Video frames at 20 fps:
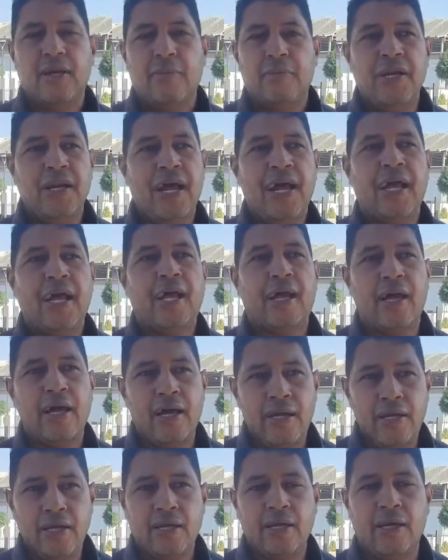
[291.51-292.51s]

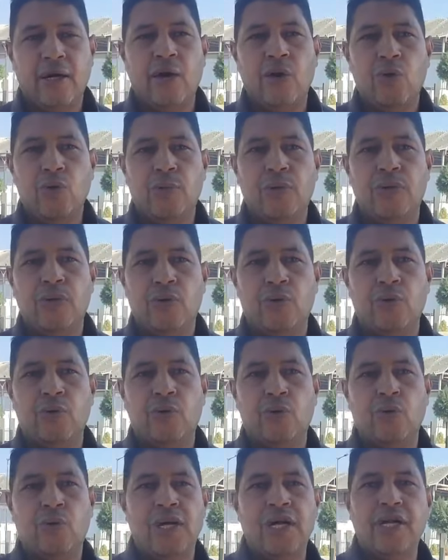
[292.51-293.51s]
بالحقانيه
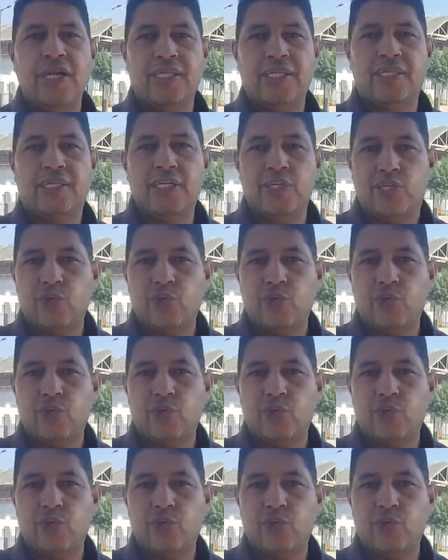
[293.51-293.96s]
وبان حتى